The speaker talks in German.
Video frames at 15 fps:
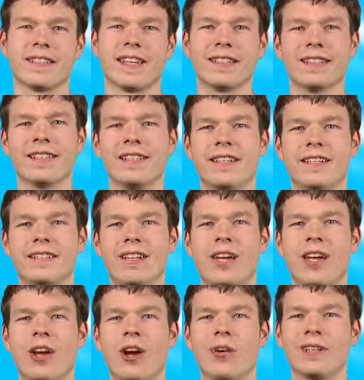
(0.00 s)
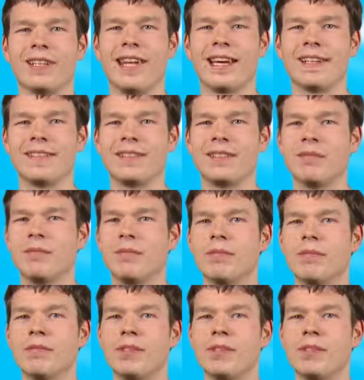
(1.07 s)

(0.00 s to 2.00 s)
Site-Clinics und lernen Sie,